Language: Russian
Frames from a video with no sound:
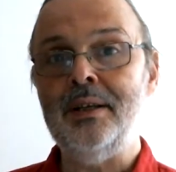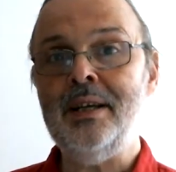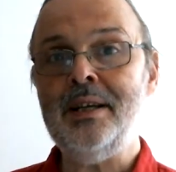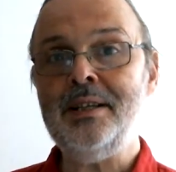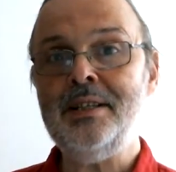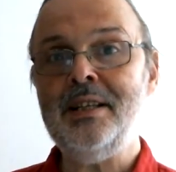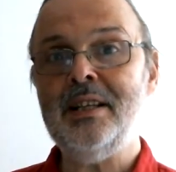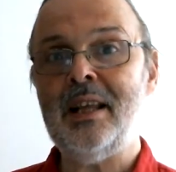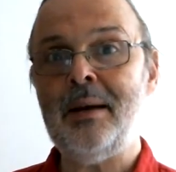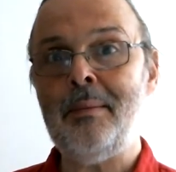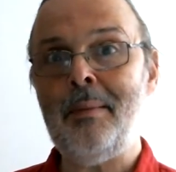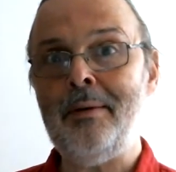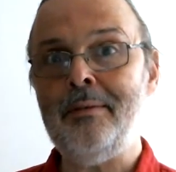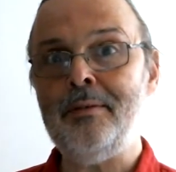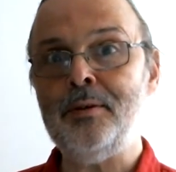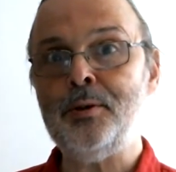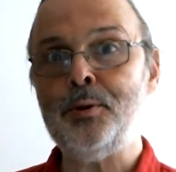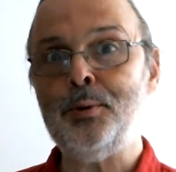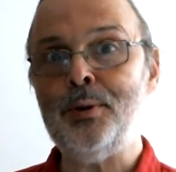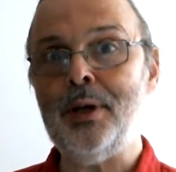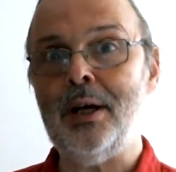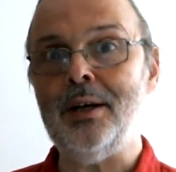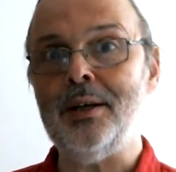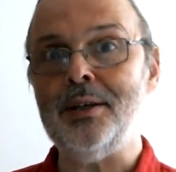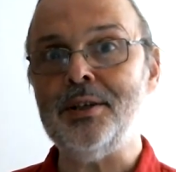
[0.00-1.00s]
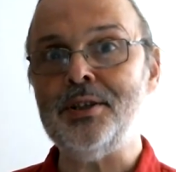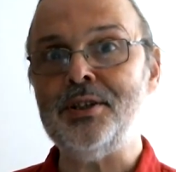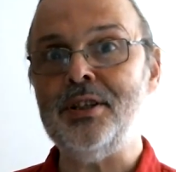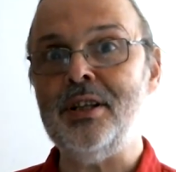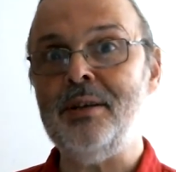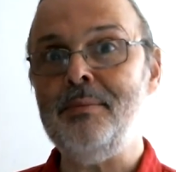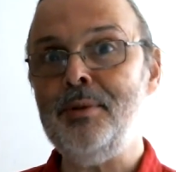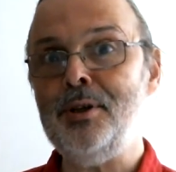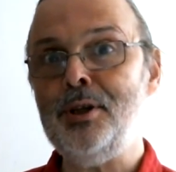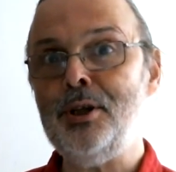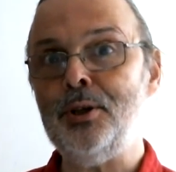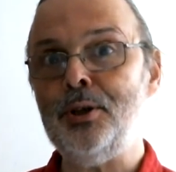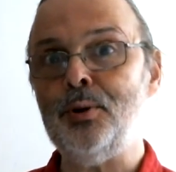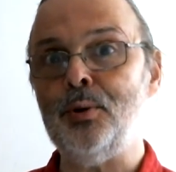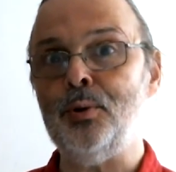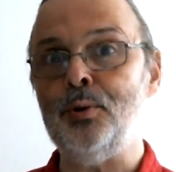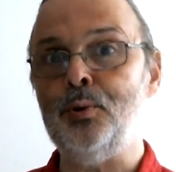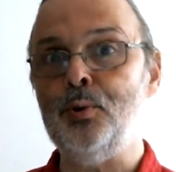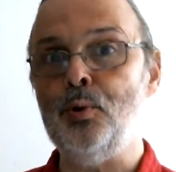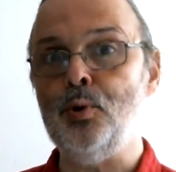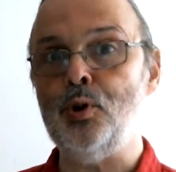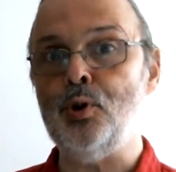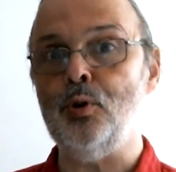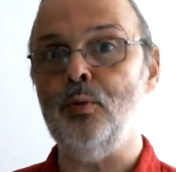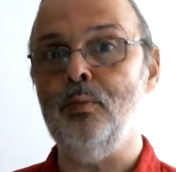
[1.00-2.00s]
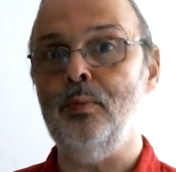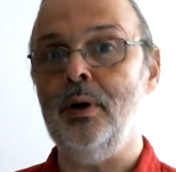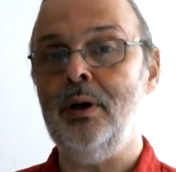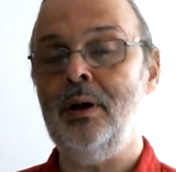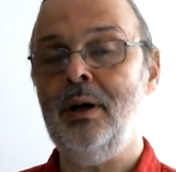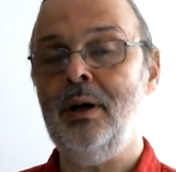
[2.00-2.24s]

Если добавить сюда знаменитую тушу